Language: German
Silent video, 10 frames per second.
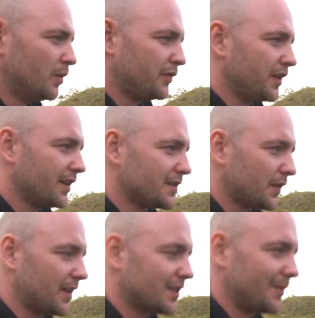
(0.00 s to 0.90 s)
Wo wir ganz
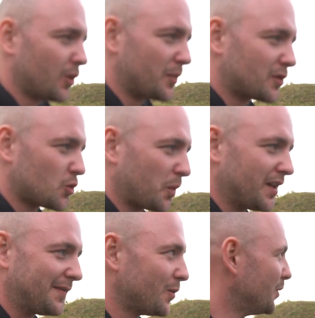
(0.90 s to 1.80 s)
vergessen haben, darüber zu
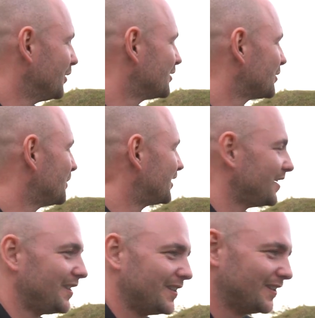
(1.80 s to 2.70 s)
sprechen, wo wir uns über
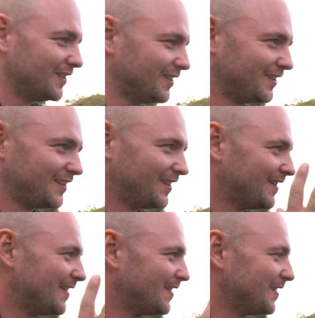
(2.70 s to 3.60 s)
die äh,
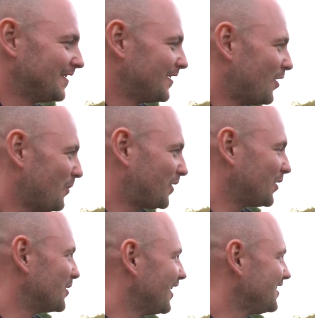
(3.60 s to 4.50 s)

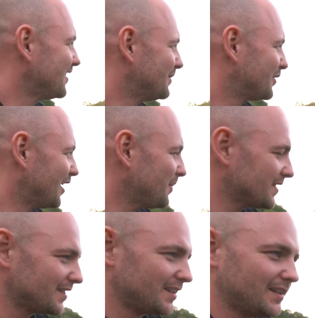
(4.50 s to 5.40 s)
Optik unterhalten haben von der
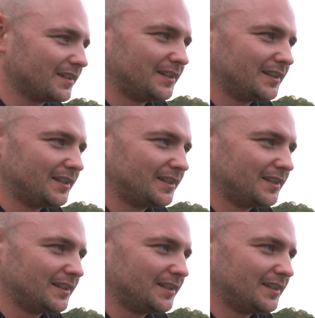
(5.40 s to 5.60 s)
Abgasanlage.